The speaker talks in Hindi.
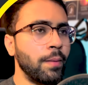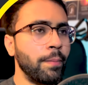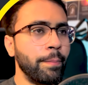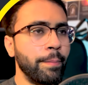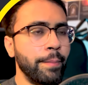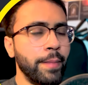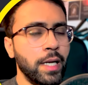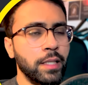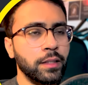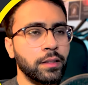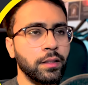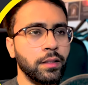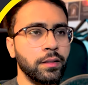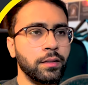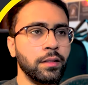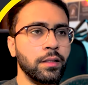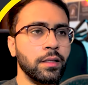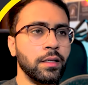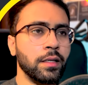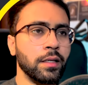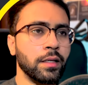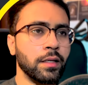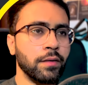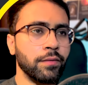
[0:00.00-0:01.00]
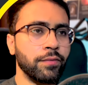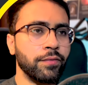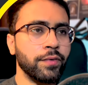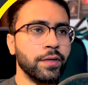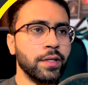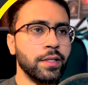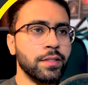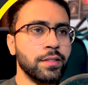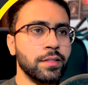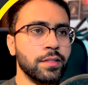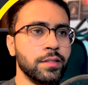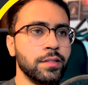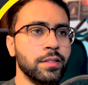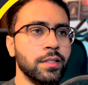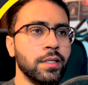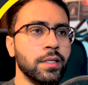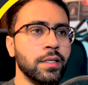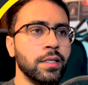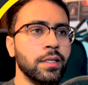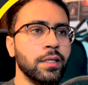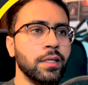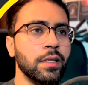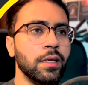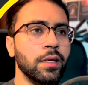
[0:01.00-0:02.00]
मेथड रेफरेंस से
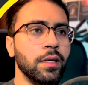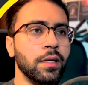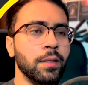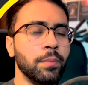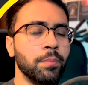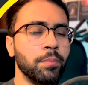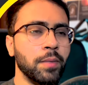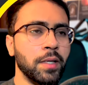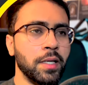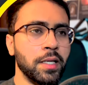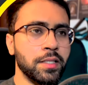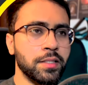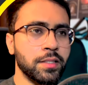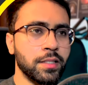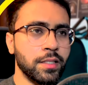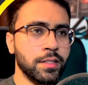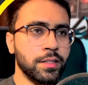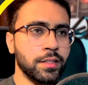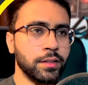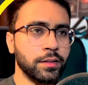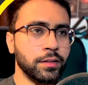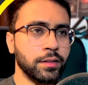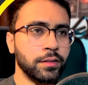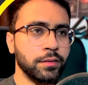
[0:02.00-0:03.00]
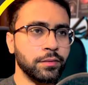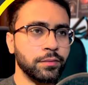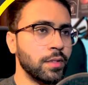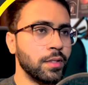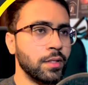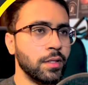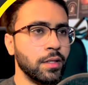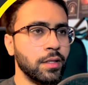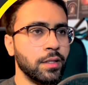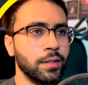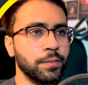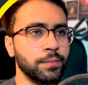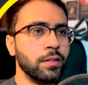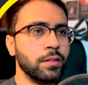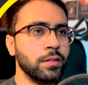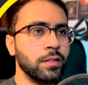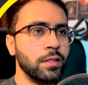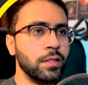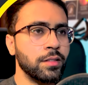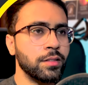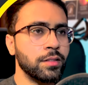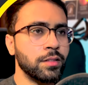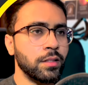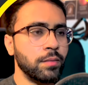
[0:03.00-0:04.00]
रिप्लेस कर सकता हूँ ठीक है
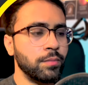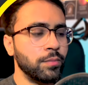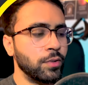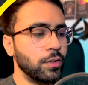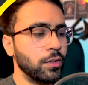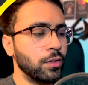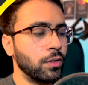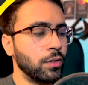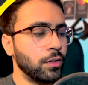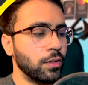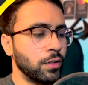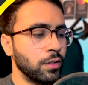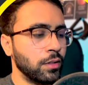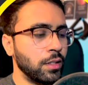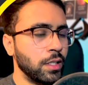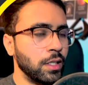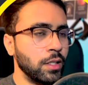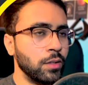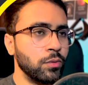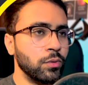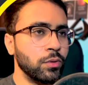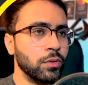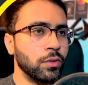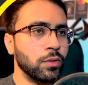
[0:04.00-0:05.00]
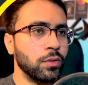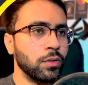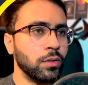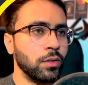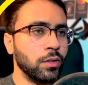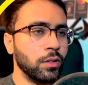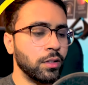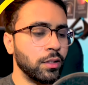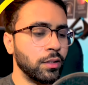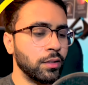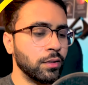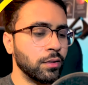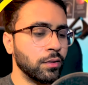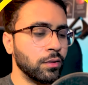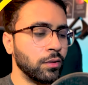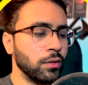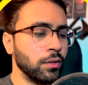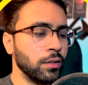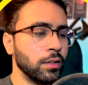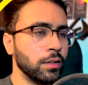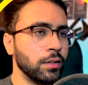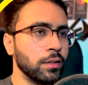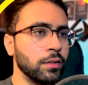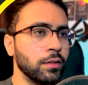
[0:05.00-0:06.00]
सिस्टम डॉट आउट कॉलन
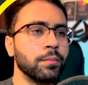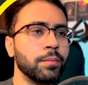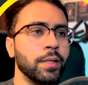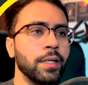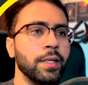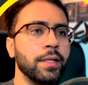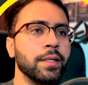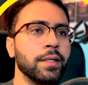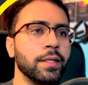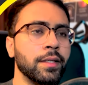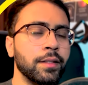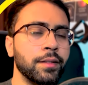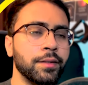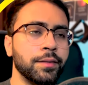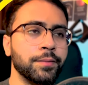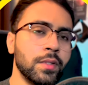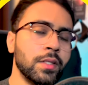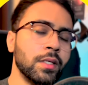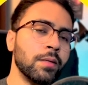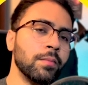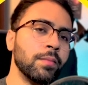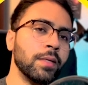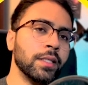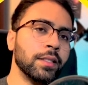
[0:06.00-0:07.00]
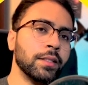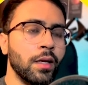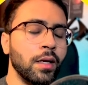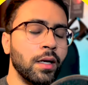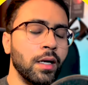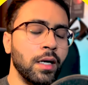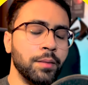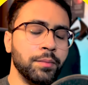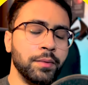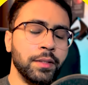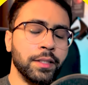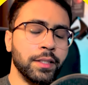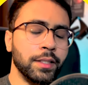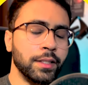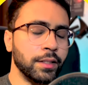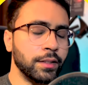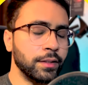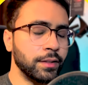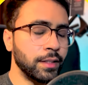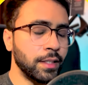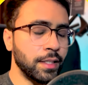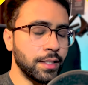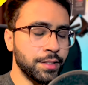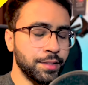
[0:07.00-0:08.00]
कॉलन प्रिंटर ठीक बात अब देखिएगा
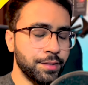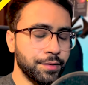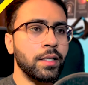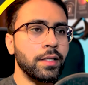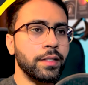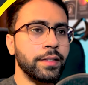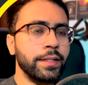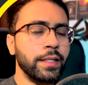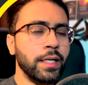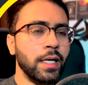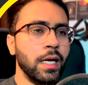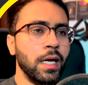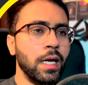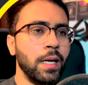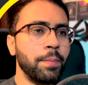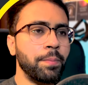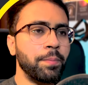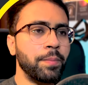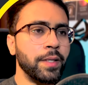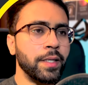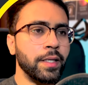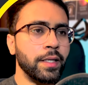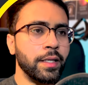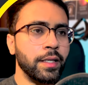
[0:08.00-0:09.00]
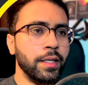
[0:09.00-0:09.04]
ध्यान से यहाँ पे